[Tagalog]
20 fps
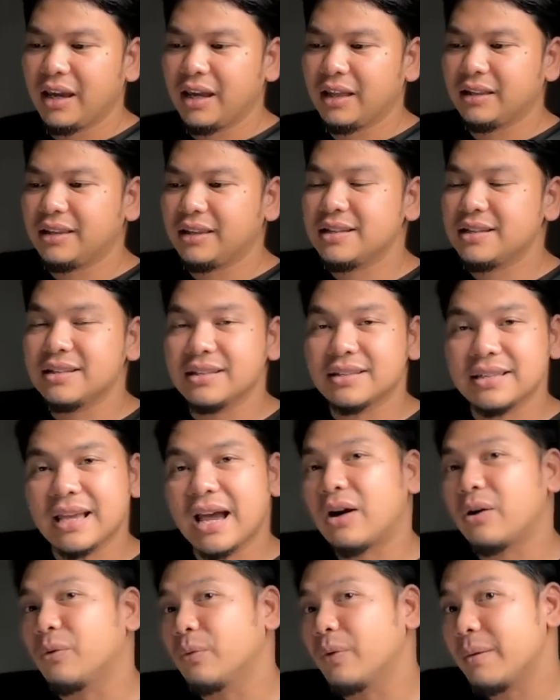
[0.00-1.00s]
And this is
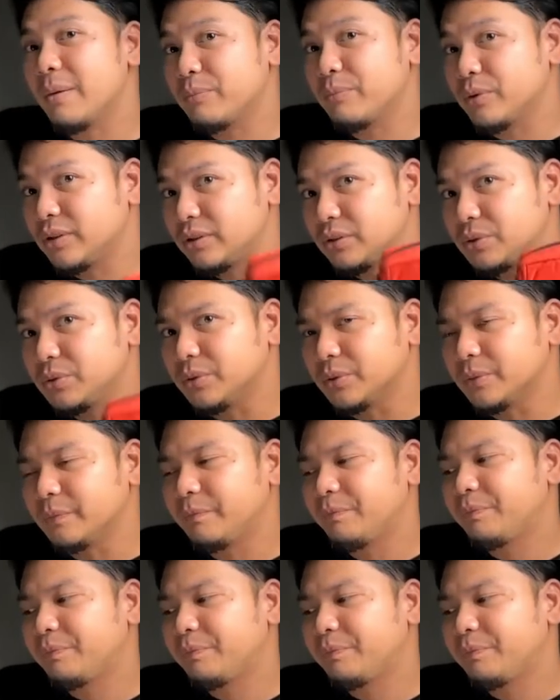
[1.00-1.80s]
our weapon too.